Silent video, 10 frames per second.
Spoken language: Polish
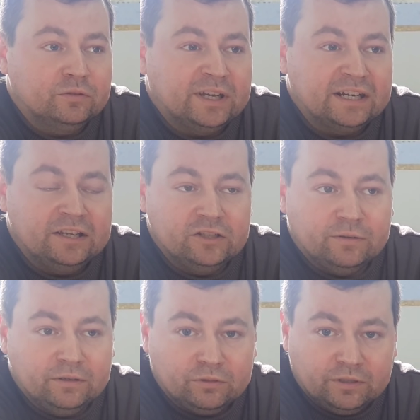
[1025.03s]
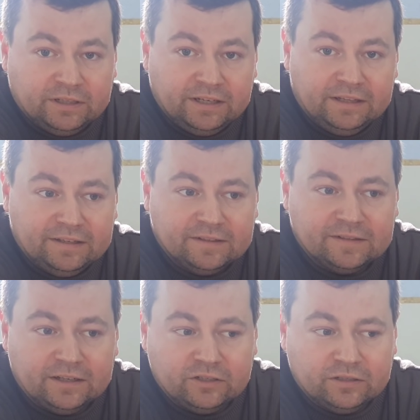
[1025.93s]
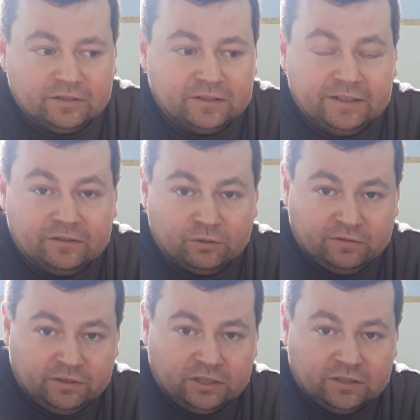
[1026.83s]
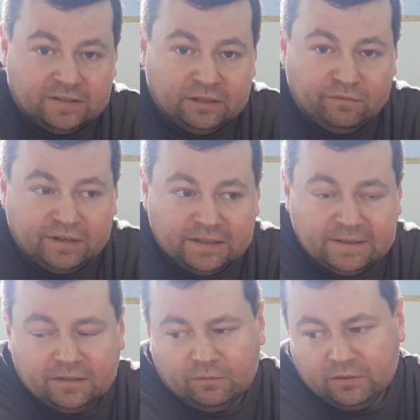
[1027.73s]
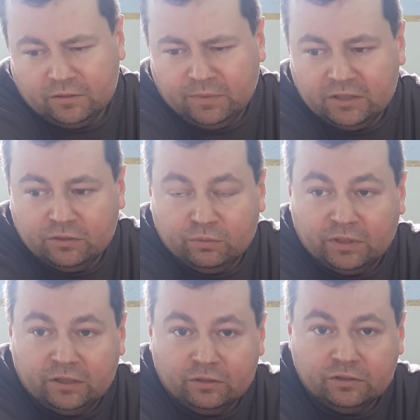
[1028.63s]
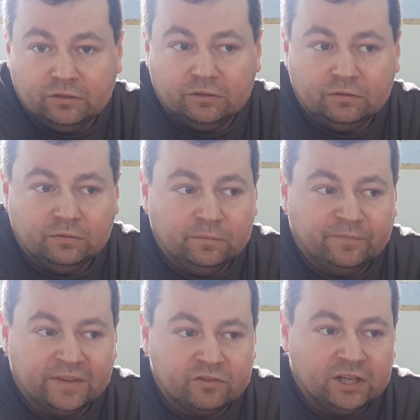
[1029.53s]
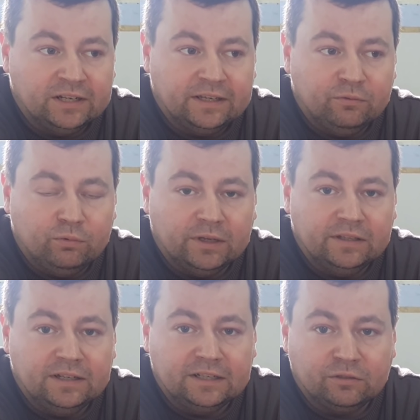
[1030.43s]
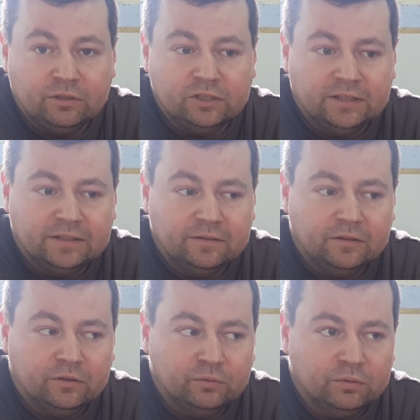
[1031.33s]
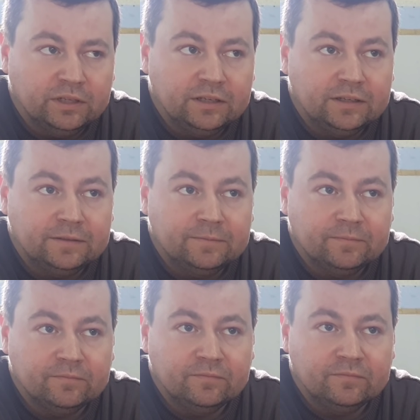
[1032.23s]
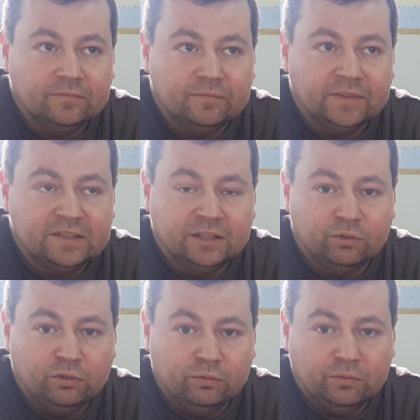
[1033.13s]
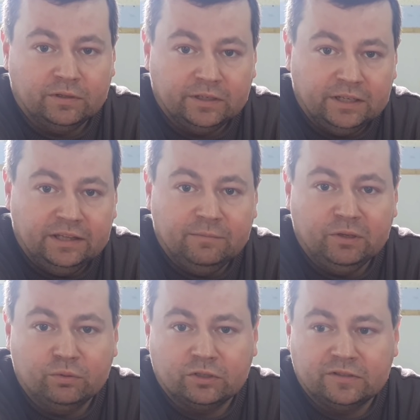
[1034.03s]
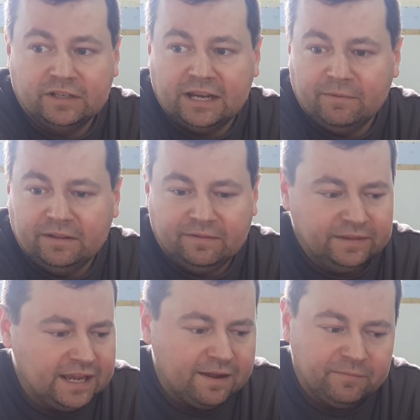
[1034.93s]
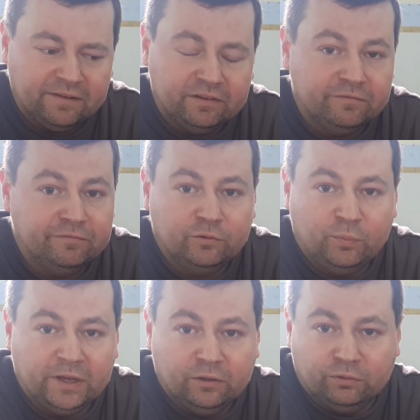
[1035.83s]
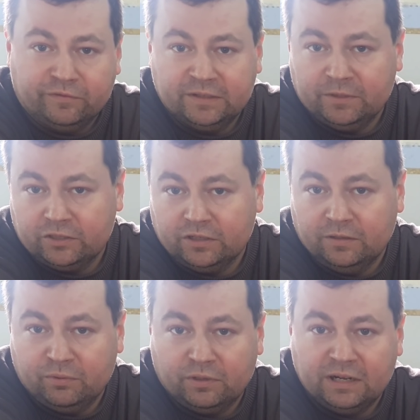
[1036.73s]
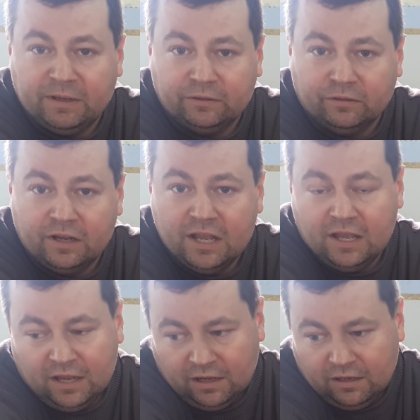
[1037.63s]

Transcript: tokarki działają trochę na innej zasadzie. Jest oczywiście, że sterowanie, natomiast bardziej tutaj chodzi o wszelkie układy elektroniczne, które mm, sterują innymi urządzeniami. Nie wiem, nawet w głupiej lodówce masz e, programator. Aha,